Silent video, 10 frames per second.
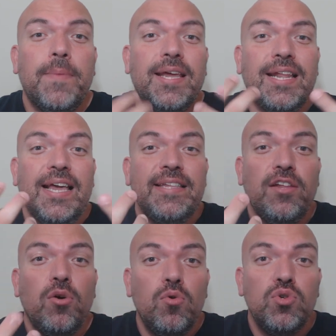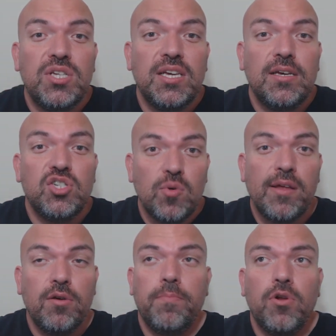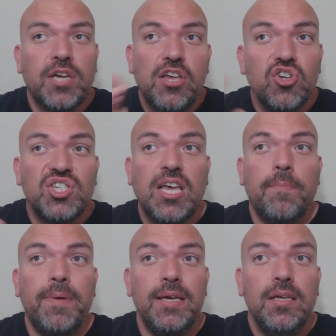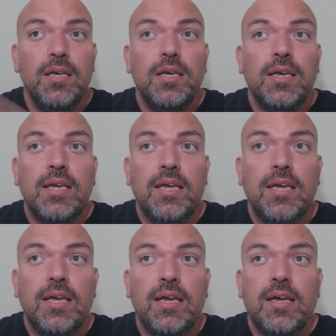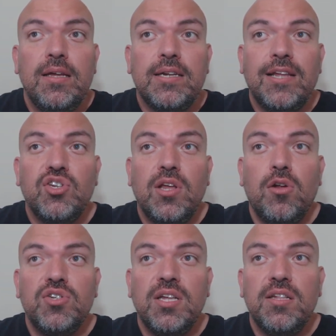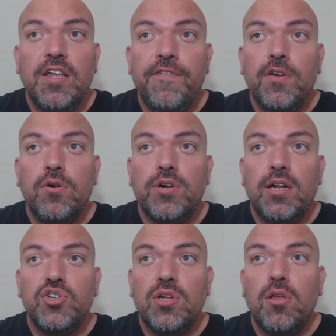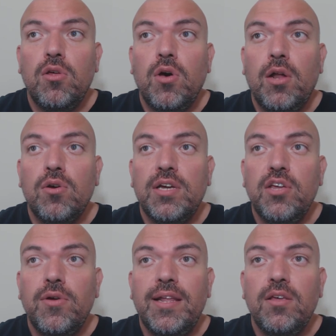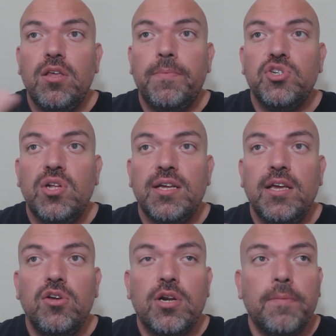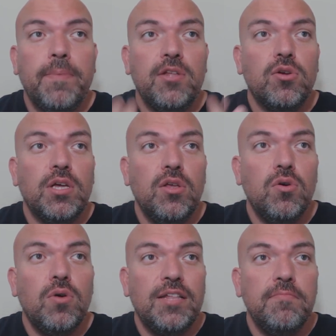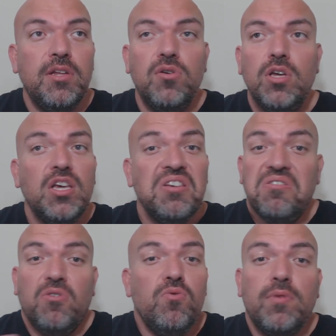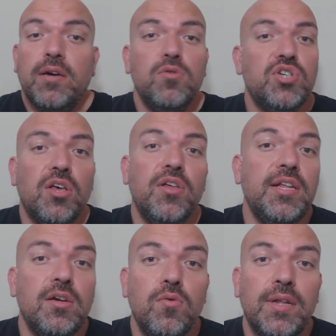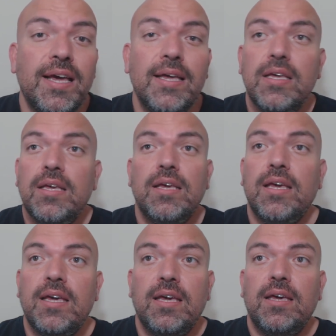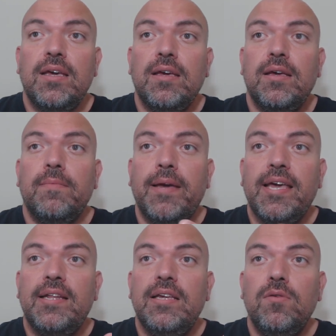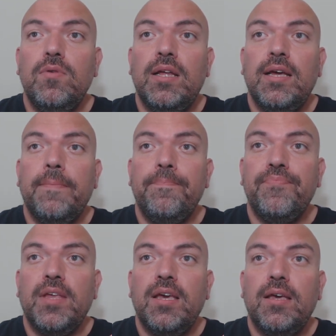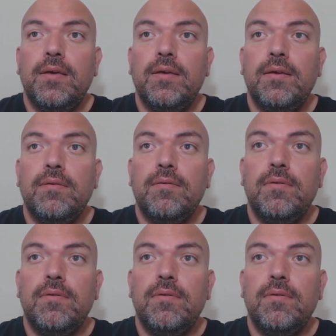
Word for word: para que la gente no use suero, pero que yo sepa y relacionado a los científicos, relacionado a lo que yo he leído de personas que yo respeto, que yo admiro, yo nunca he escuchado de ninguna, eh, vaya, ninguna eh,